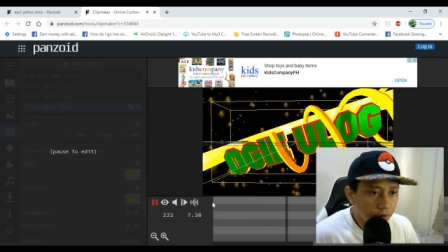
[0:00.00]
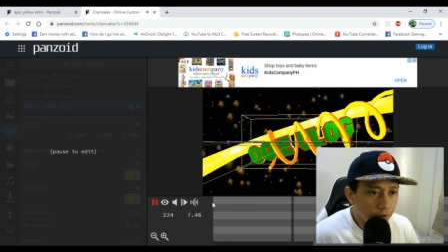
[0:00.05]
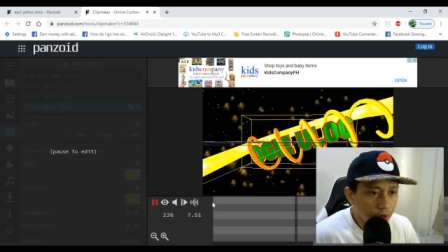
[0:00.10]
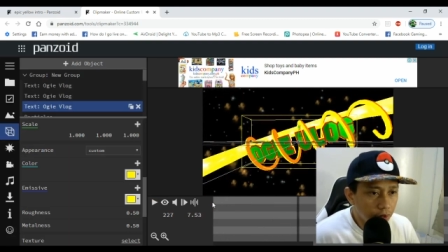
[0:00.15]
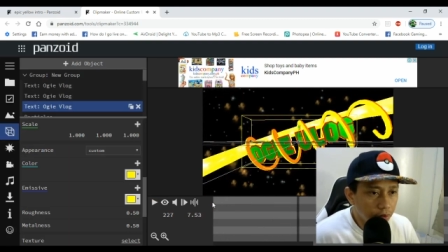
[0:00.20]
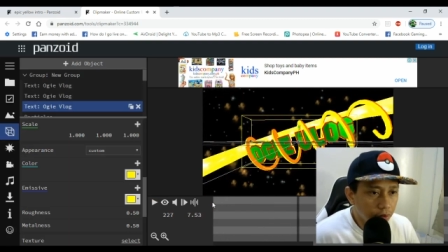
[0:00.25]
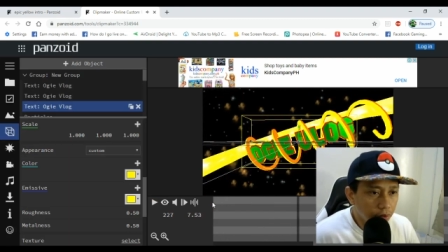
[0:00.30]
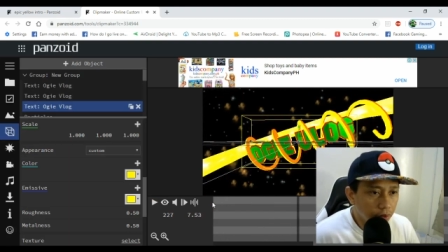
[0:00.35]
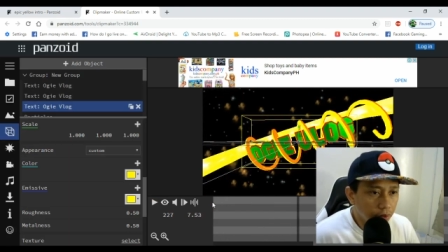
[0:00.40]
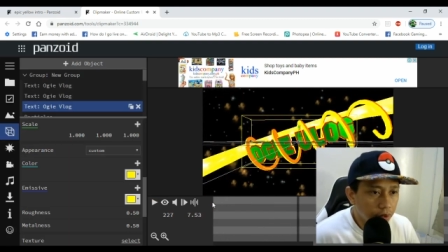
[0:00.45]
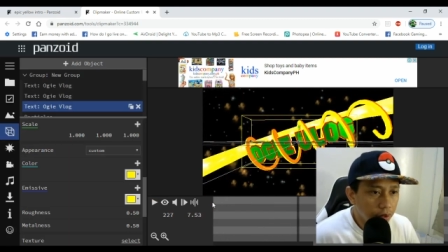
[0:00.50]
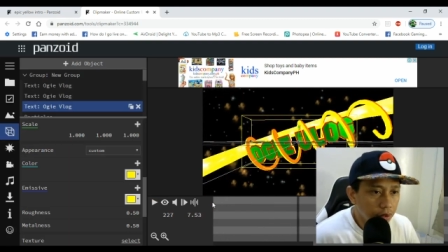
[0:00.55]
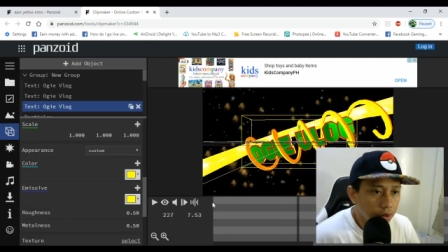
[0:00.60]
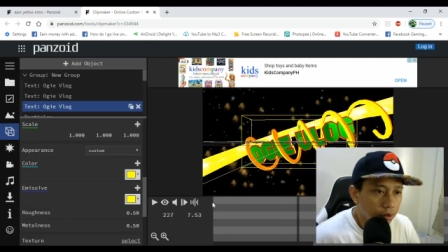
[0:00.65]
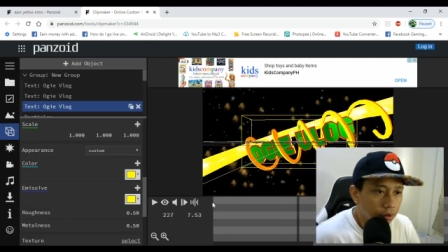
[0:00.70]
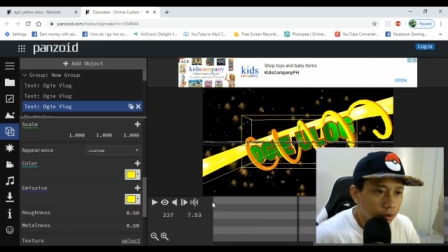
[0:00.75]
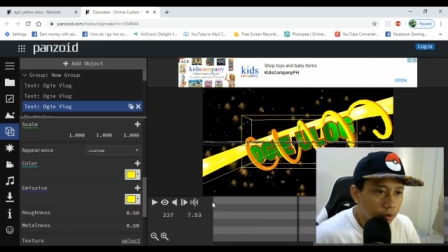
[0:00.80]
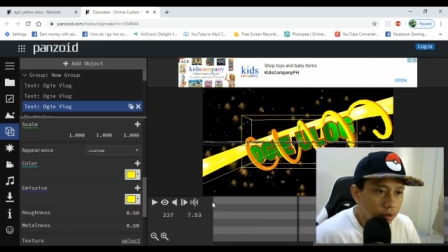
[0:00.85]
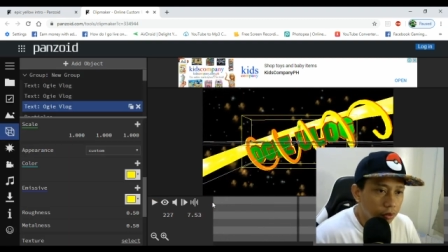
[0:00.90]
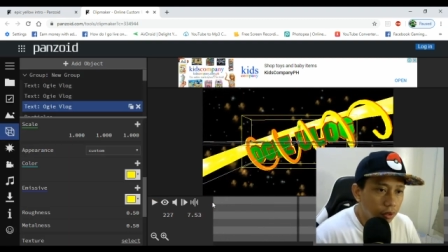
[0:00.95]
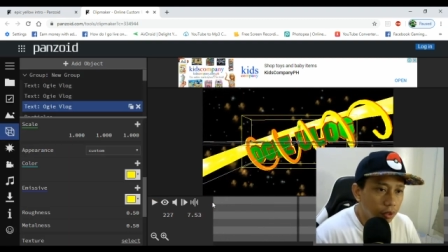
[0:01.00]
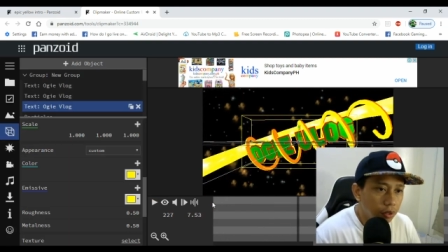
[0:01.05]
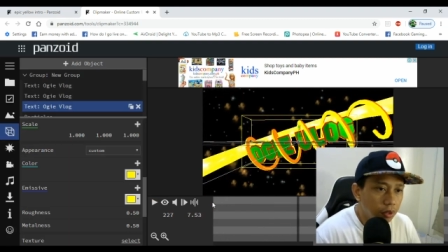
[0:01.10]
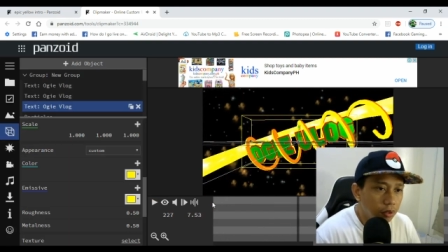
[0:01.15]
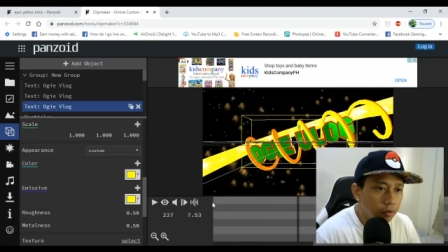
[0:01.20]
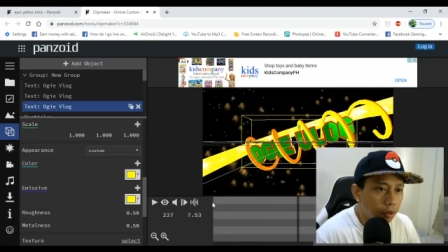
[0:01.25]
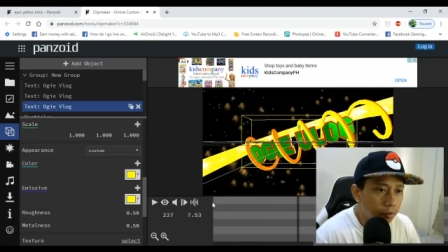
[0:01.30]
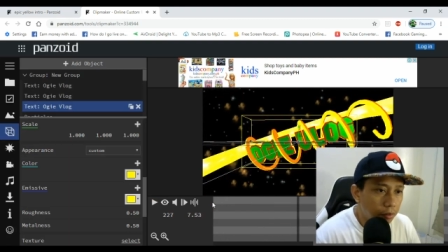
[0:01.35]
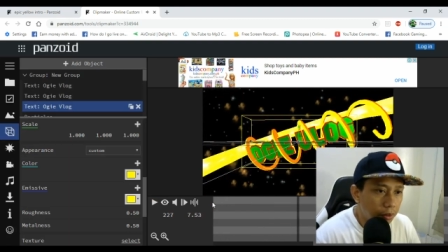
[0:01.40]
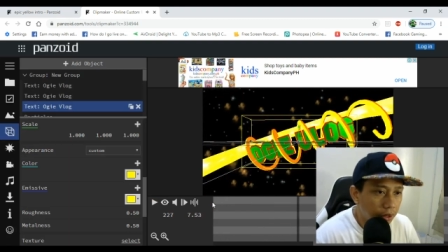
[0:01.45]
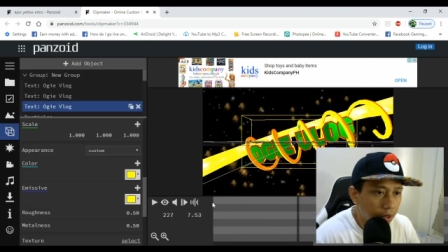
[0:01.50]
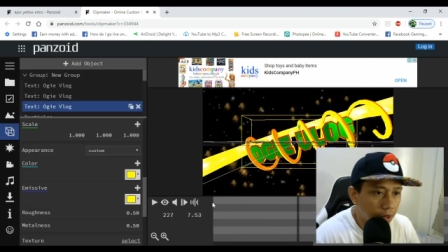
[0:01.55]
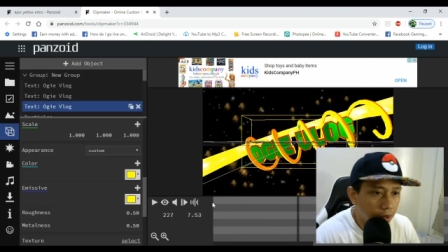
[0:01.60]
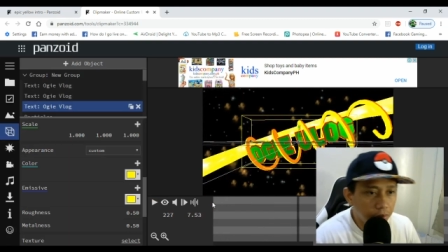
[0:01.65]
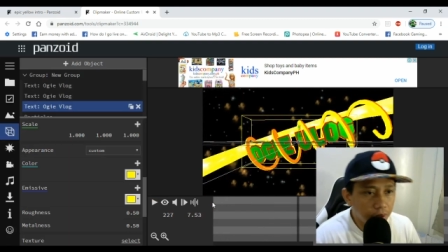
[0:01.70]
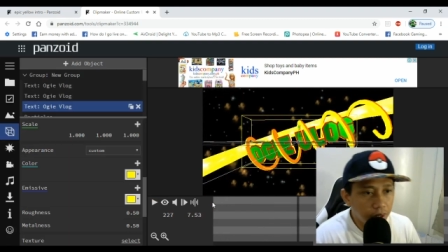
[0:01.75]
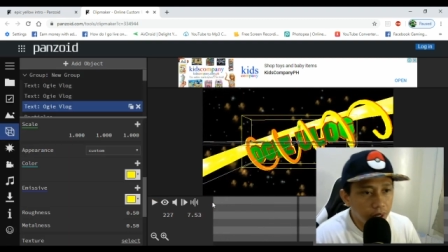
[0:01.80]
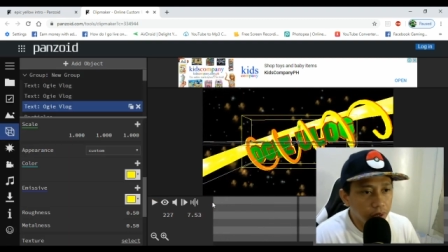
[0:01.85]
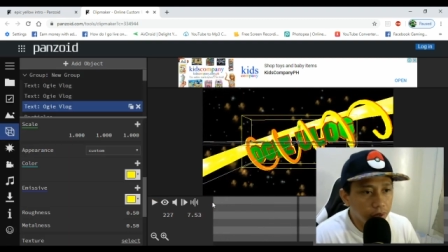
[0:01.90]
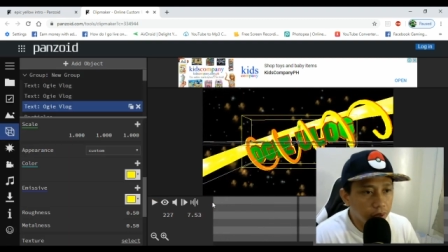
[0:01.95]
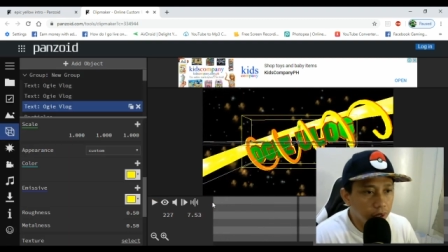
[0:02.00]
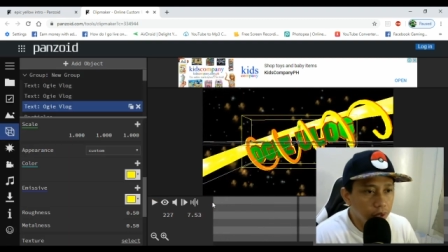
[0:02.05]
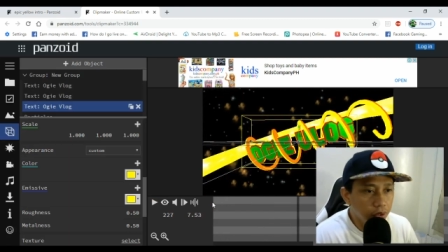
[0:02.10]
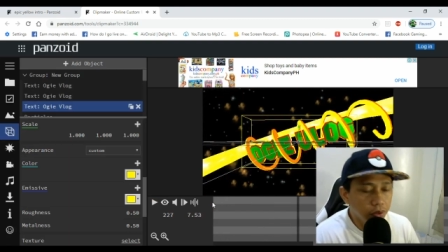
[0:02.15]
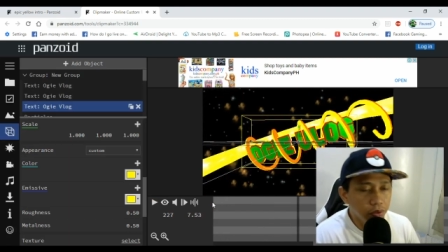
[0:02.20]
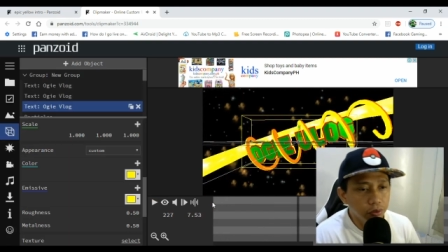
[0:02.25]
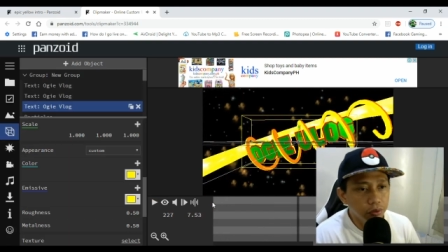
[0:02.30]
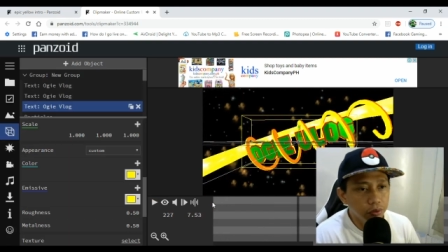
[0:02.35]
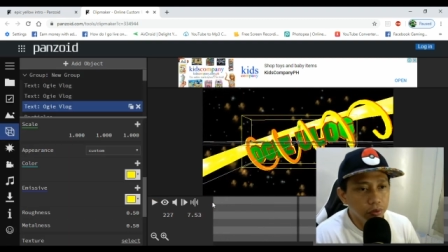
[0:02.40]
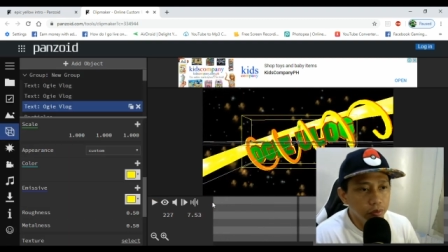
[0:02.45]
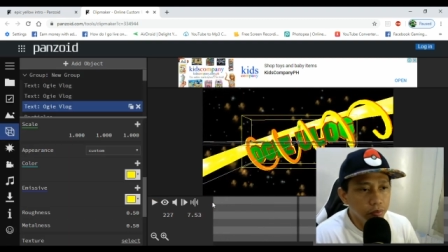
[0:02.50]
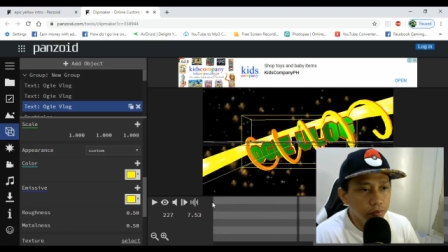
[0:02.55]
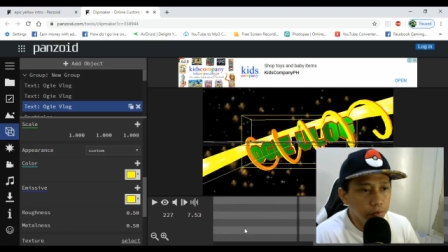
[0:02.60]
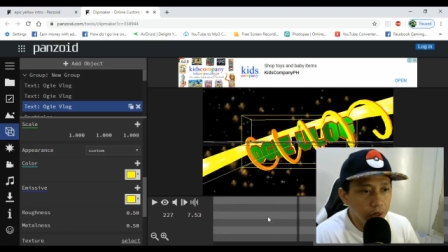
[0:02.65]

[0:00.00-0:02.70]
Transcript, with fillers: okay so ngayon papalitan naman natin yung